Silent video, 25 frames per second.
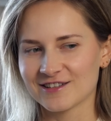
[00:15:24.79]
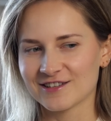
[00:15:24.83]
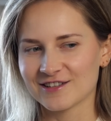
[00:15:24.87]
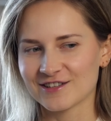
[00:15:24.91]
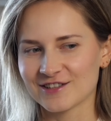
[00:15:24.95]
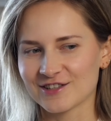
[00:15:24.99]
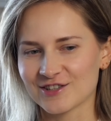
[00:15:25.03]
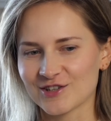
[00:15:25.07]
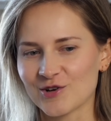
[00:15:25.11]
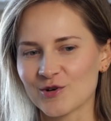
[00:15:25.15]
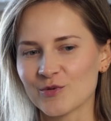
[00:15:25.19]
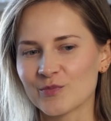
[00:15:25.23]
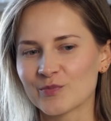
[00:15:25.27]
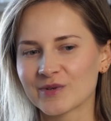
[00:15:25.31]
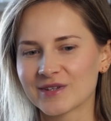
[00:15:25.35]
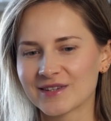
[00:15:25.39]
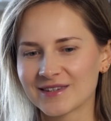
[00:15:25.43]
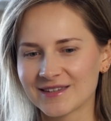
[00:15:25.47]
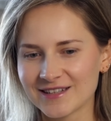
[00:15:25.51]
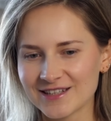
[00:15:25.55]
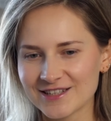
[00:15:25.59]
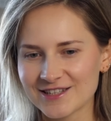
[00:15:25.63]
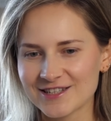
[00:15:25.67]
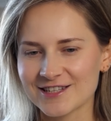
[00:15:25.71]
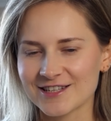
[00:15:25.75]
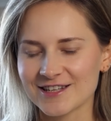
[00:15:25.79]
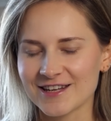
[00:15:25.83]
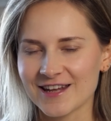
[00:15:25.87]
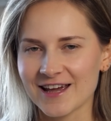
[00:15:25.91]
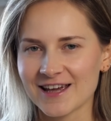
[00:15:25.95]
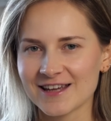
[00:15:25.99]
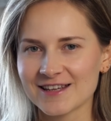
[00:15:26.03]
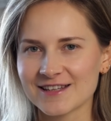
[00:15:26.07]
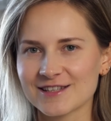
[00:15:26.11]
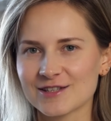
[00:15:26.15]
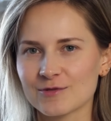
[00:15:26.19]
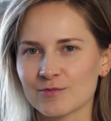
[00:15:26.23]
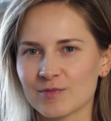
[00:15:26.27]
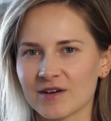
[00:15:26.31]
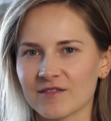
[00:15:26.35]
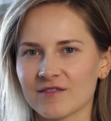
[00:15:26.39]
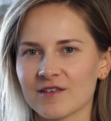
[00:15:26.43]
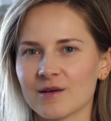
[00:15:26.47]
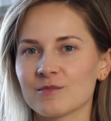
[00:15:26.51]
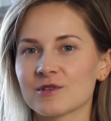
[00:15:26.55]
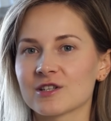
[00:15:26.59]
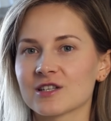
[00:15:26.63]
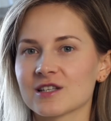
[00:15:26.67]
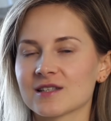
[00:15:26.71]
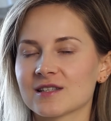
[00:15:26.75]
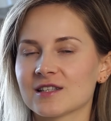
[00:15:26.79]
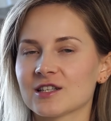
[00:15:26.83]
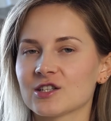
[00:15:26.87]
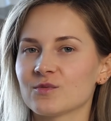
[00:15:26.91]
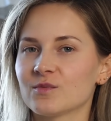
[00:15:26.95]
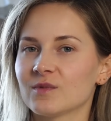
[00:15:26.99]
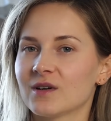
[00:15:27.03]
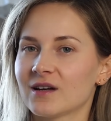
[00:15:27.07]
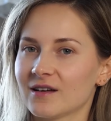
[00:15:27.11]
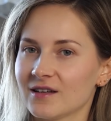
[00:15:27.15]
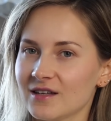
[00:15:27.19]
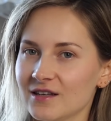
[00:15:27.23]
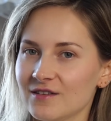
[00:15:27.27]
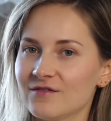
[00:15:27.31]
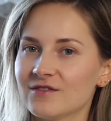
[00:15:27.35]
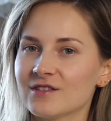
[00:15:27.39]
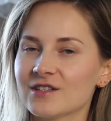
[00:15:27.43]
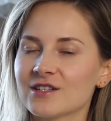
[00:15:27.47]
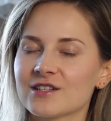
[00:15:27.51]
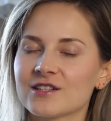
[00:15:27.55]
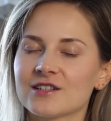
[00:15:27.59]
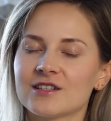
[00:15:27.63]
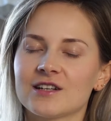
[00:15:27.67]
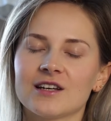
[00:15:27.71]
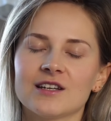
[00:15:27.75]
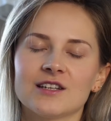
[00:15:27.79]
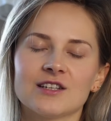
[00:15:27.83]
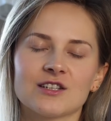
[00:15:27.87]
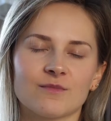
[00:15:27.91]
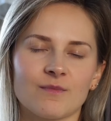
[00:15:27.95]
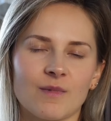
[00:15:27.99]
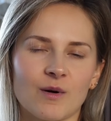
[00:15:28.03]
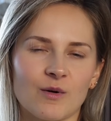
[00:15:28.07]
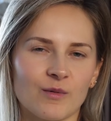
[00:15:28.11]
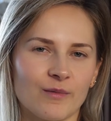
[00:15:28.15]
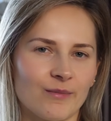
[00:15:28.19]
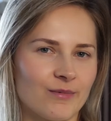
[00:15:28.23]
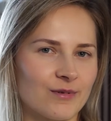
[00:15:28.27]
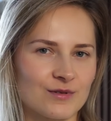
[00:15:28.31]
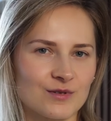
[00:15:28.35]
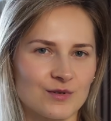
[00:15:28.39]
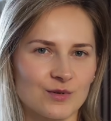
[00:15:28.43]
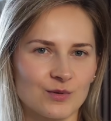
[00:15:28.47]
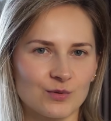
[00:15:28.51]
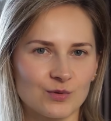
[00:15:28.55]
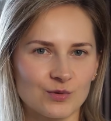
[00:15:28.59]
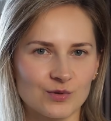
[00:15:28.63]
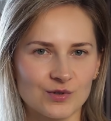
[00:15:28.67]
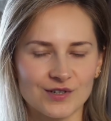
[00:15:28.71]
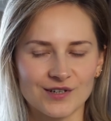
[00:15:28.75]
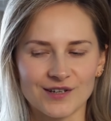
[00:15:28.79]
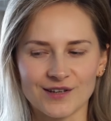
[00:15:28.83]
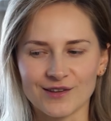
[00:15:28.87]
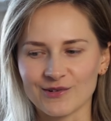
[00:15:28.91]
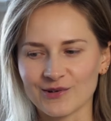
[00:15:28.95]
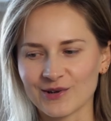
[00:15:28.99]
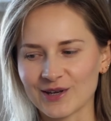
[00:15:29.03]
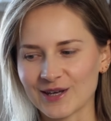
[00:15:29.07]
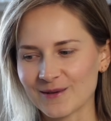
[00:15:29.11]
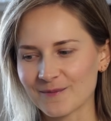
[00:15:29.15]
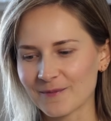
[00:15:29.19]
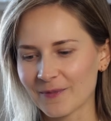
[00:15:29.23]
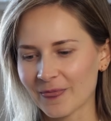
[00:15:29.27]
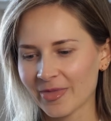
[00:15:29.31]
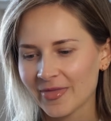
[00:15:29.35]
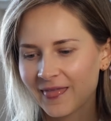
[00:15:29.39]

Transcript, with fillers: że optycznie sprawiamy, że jesteśmy i wyższe, i że mamy po prostu dłuższe nogi.